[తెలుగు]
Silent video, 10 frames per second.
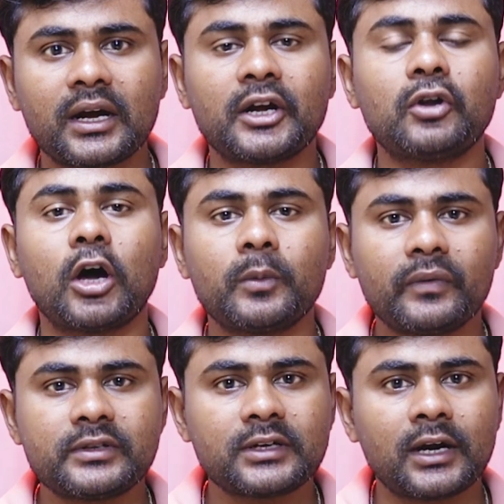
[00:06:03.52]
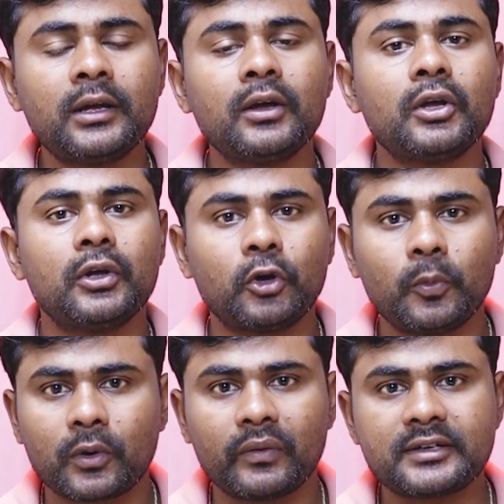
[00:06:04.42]
కానీ డాల్బీ విజన్ కానీ మీకు
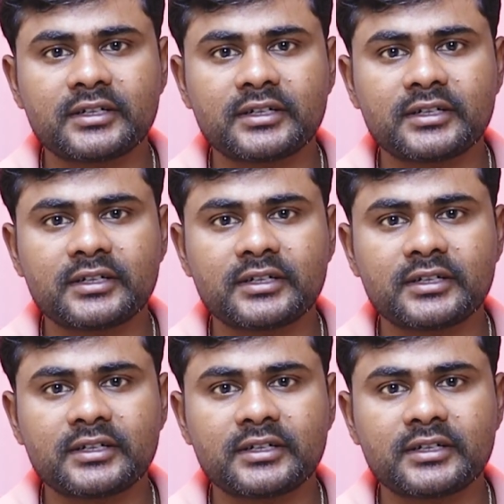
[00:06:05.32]
ప్రొవైడ్